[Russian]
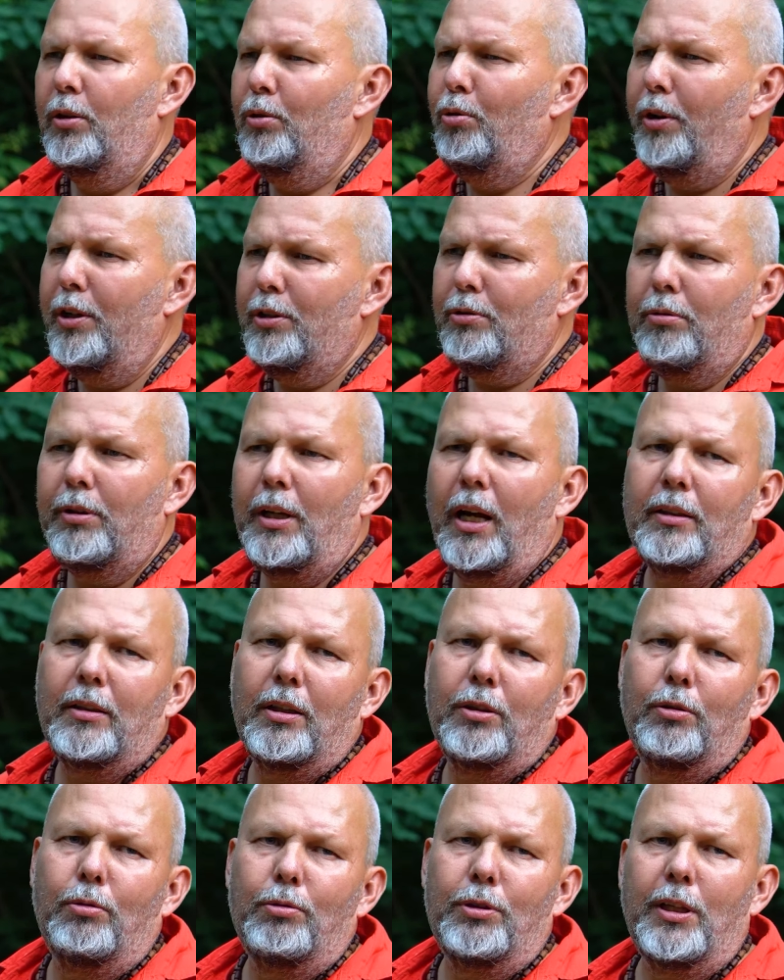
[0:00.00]
Но
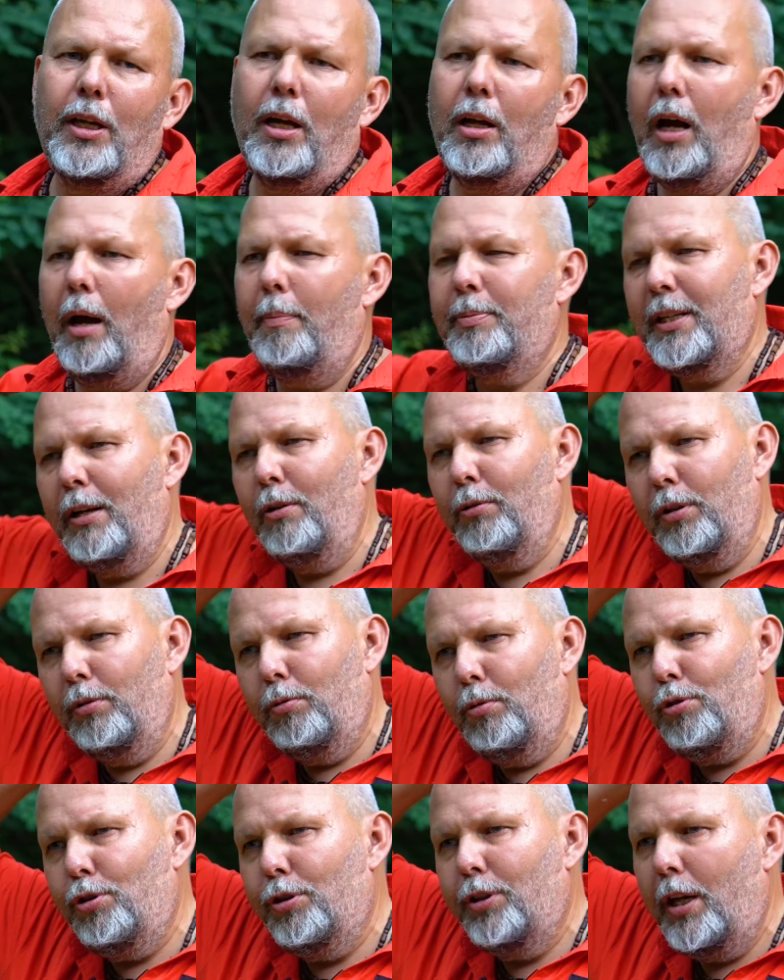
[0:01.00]
результаты, друзья, абсолютно
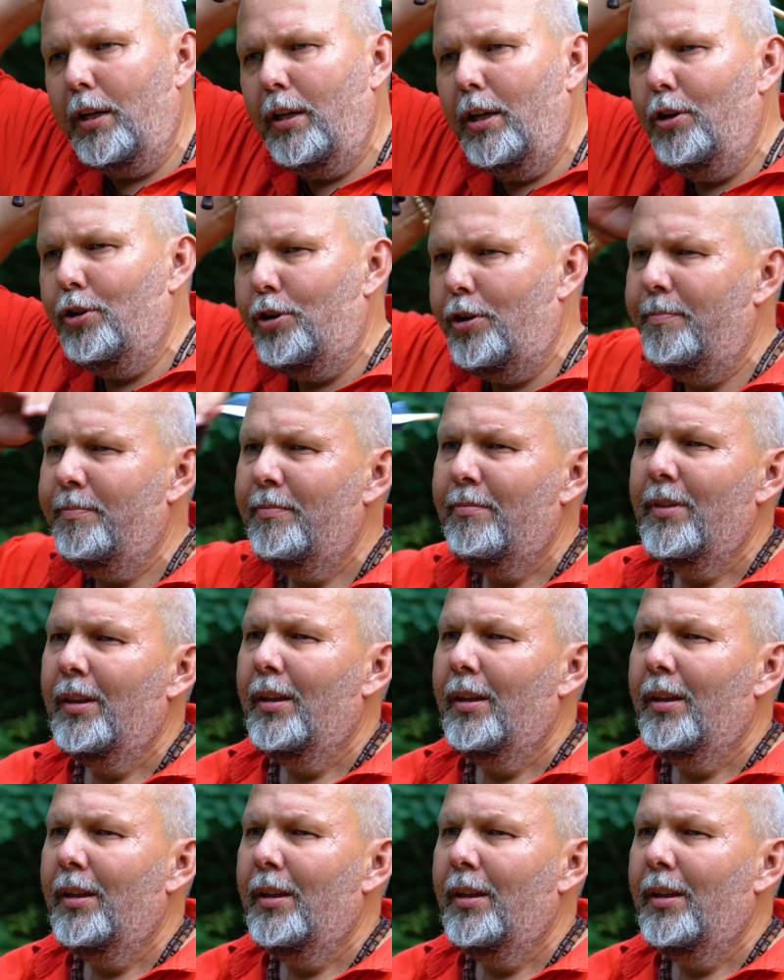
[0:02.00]
точно такие же.